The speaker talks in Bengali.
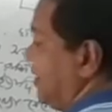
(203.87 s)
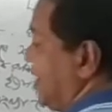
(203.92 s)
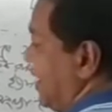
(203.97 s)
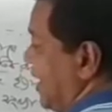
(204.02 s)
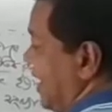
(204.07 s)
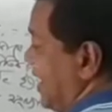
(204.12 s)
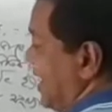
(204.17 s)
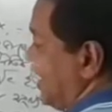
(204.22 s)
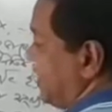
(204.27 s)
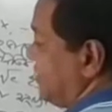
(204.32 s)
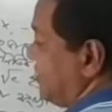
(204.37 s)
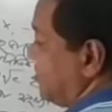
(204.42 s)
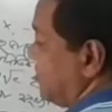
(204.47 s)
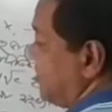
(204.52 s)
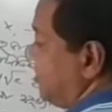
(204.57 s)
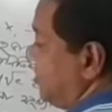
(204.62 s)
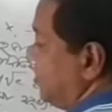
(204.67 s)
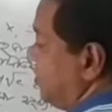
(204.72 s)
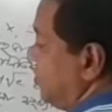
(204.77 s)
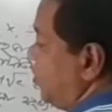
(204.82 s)
ঘাত
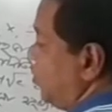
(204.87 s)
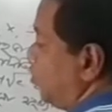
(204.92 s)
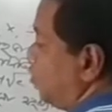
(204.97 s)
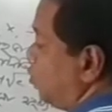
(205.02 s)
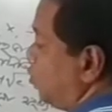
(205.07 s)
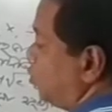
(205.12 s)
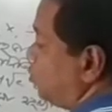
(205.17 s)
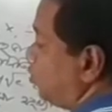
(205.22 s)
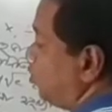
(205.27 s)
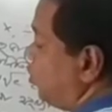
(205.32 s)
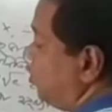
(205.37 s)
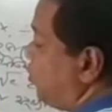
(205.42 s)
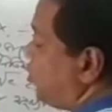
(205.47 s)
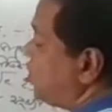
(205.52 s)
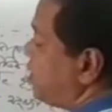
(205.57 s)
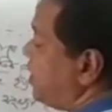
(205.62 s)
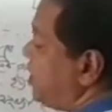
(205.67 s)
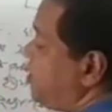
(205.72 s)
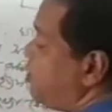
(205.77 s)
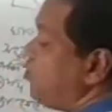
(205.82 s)
ও
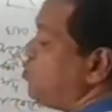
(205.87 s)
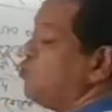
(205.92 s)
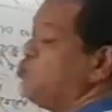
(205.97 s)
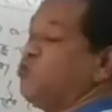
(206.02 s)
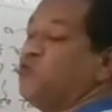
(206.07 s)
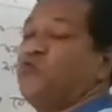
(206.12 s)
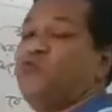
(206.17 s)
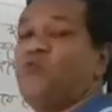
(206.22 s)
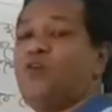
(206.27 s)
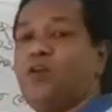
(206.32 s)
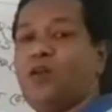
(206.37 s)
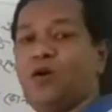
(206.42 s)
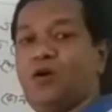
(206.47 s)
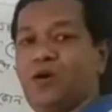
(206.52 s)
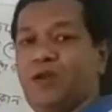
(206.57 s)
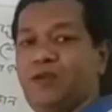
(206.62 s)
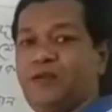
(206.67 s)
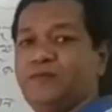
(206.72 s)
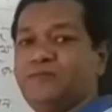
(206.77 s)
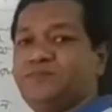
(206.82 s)
ধ্রুবকের গুণফল হয়